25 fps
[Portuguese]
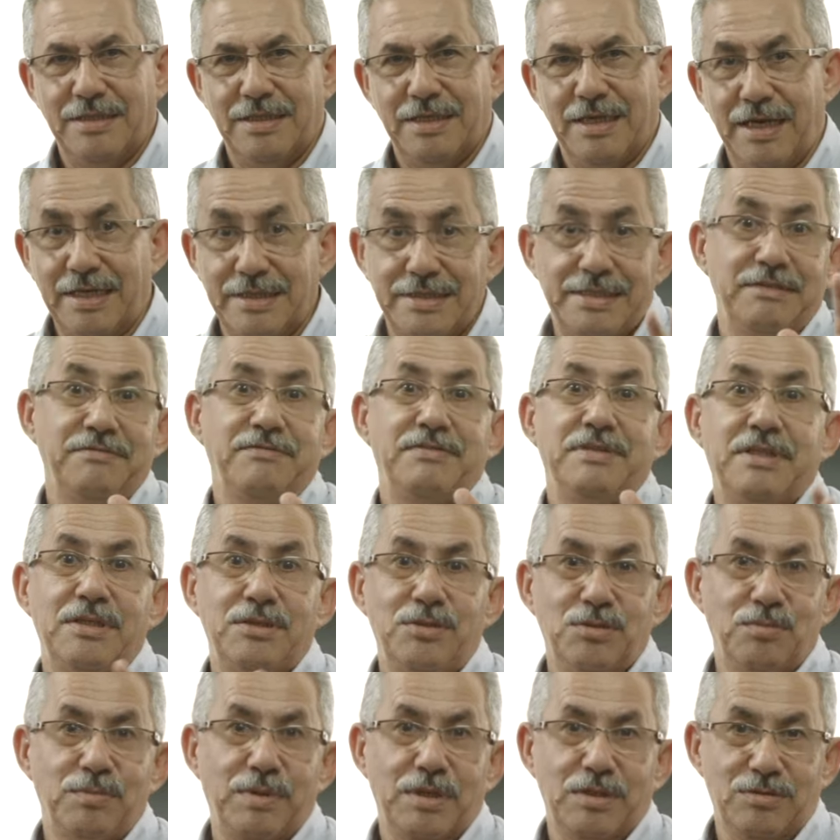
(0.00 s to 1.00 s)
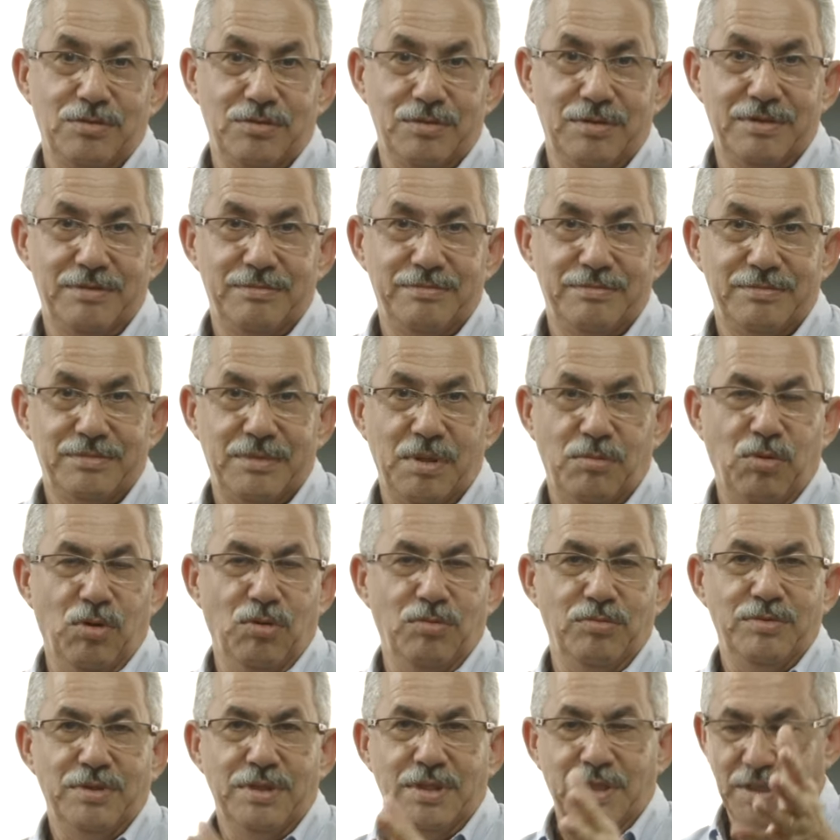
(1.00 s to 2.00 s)
Essa é a vida de um pastor, tá
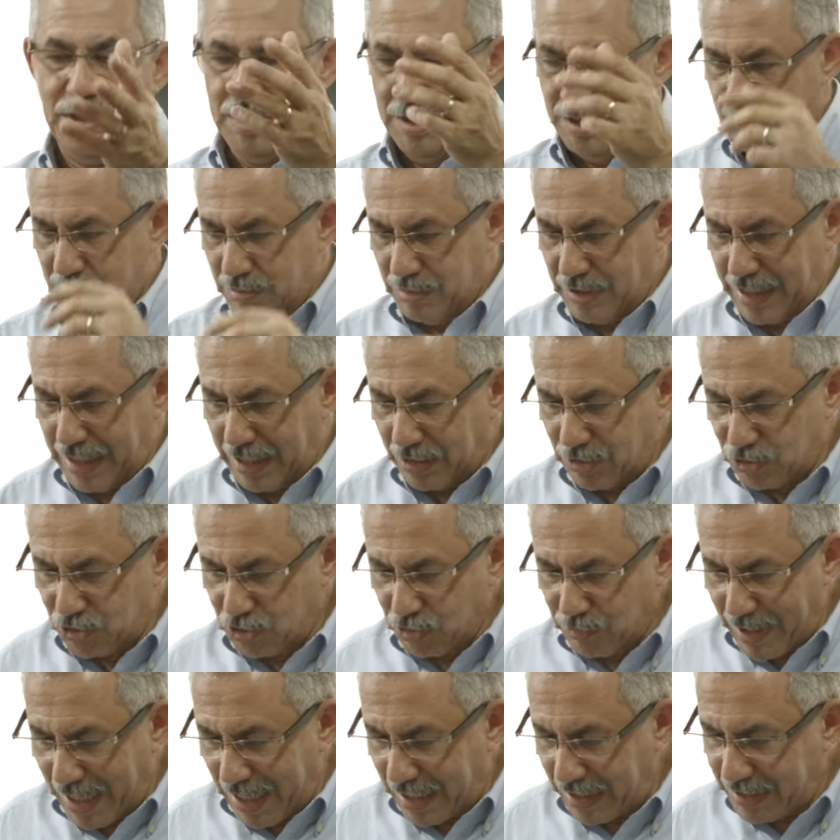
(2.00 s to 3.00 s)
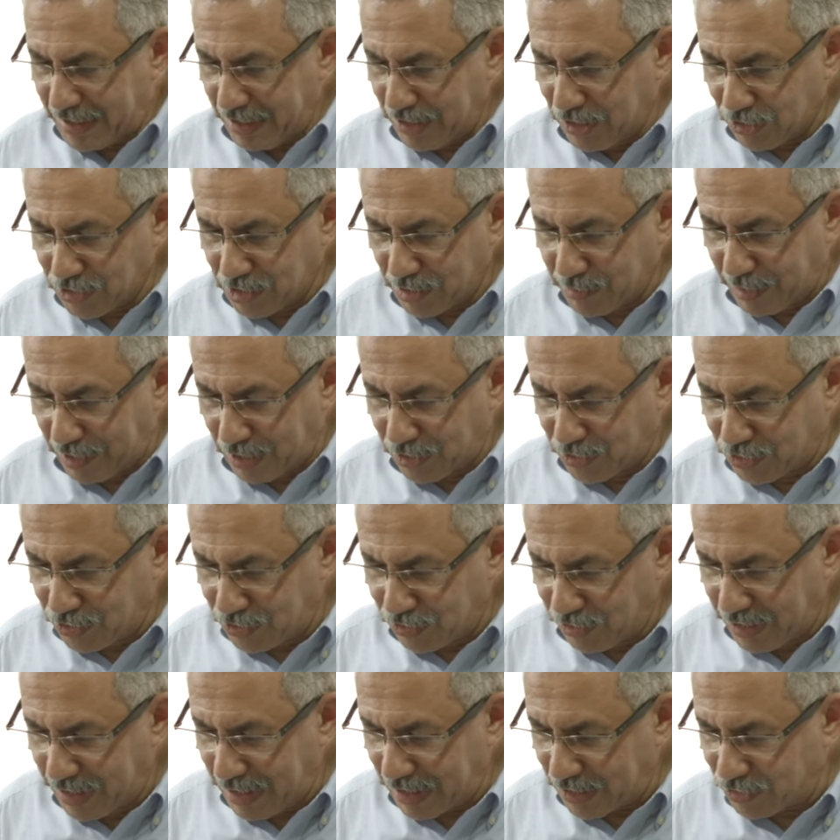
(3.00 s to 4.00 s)
bom? Obrigado, Gilmar. Que Deus
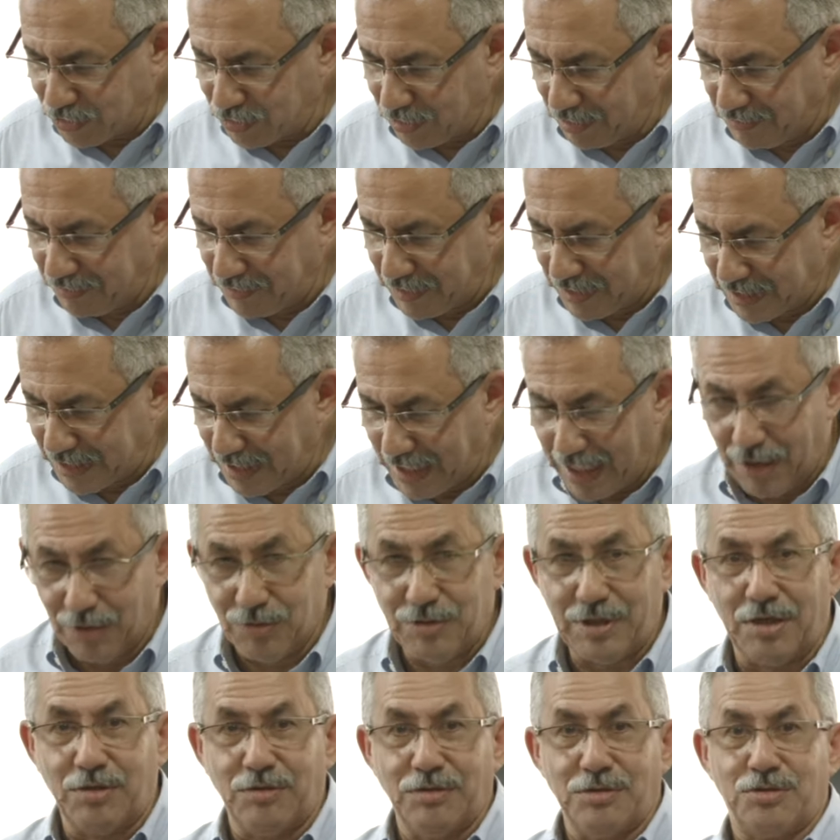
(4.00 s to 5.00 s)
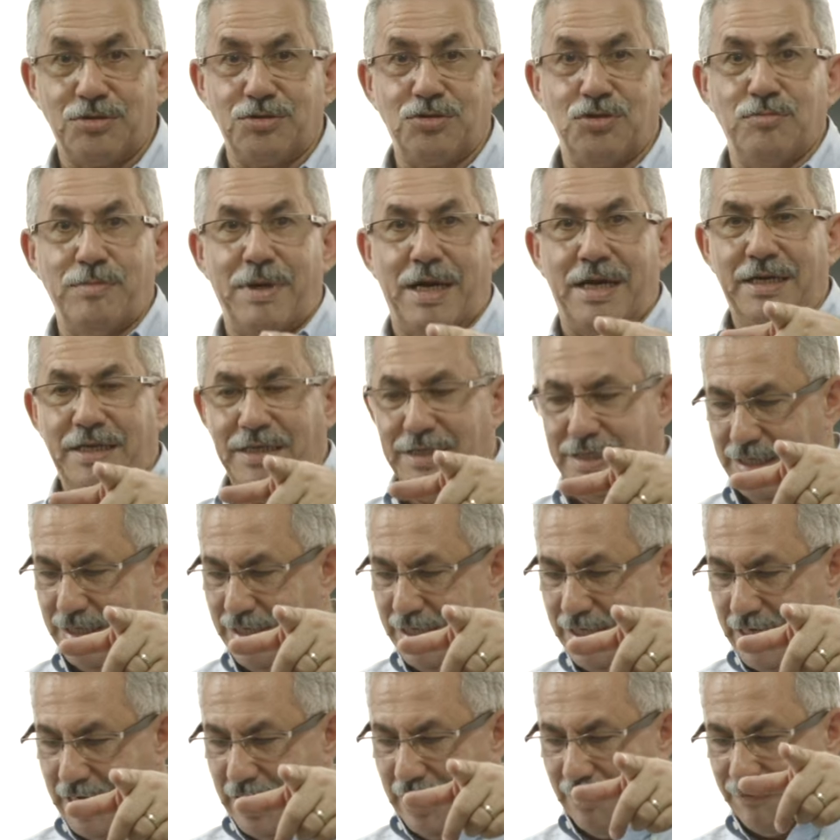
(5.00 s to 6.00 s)
abençoe a sua vida. Ah, outra coisa, o Gilmar,
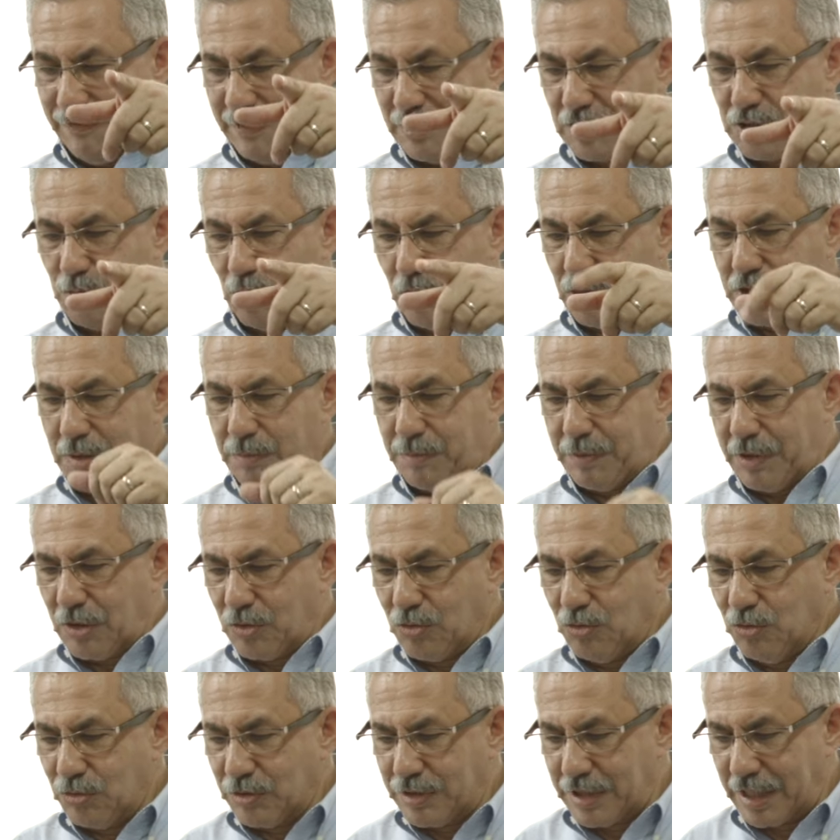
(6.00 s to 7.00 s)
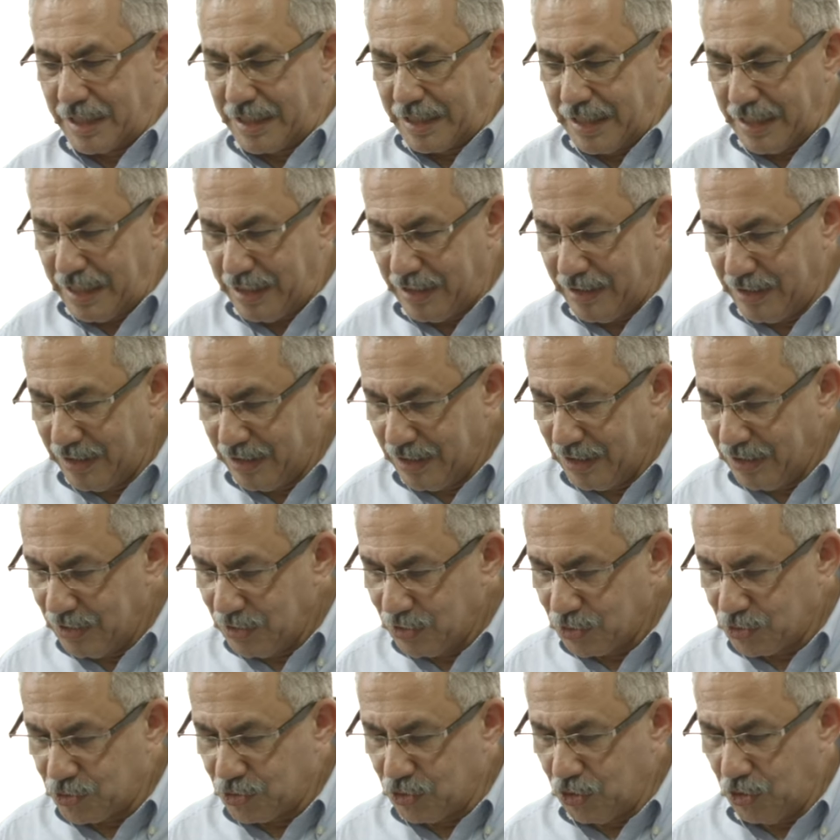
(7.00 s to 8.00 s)
ele faz uma outra pergunta aqui
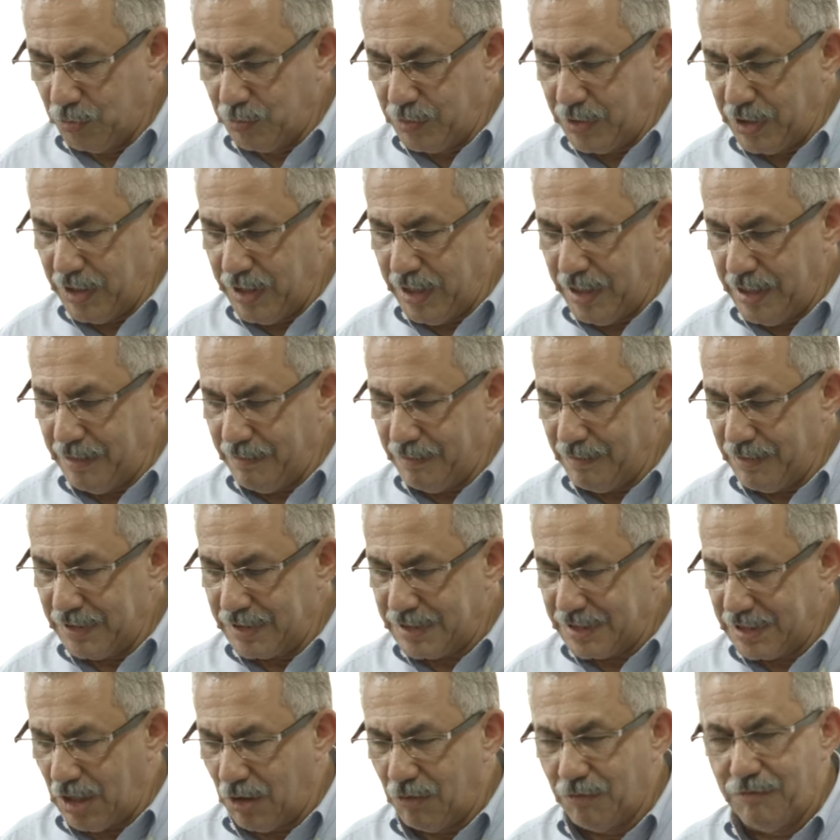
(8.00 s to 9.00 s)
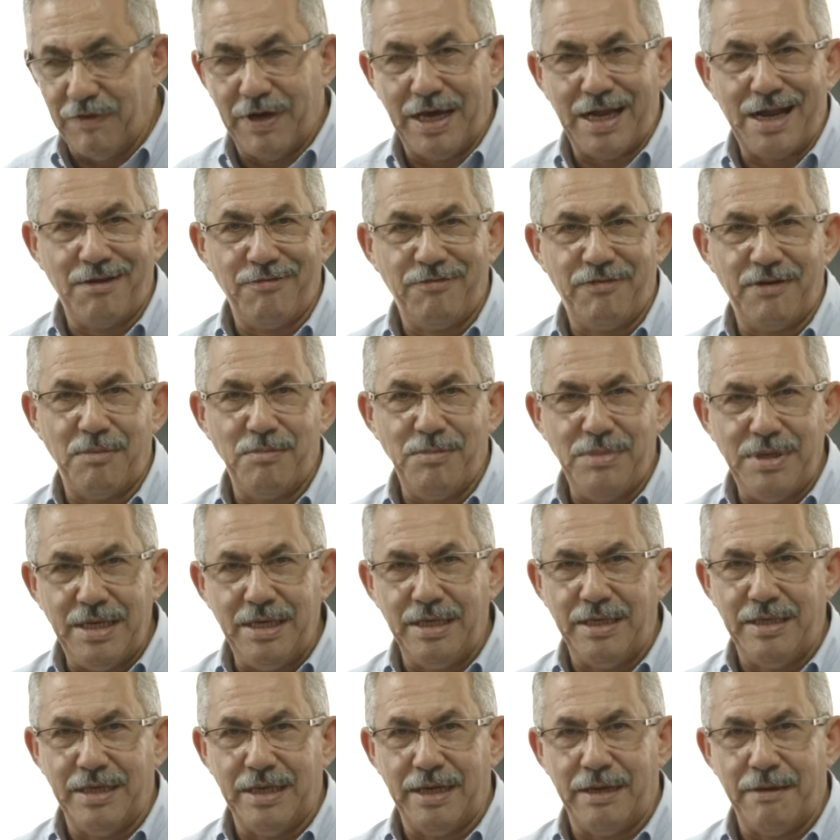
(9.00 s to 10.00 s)
sobre salvar a
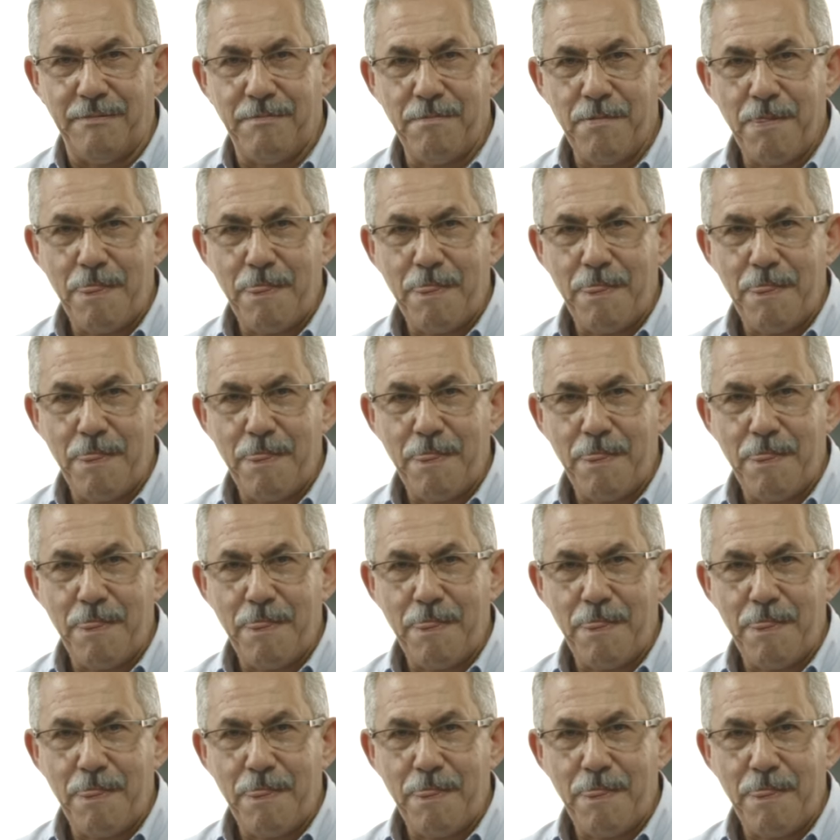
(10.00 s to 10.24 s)
família.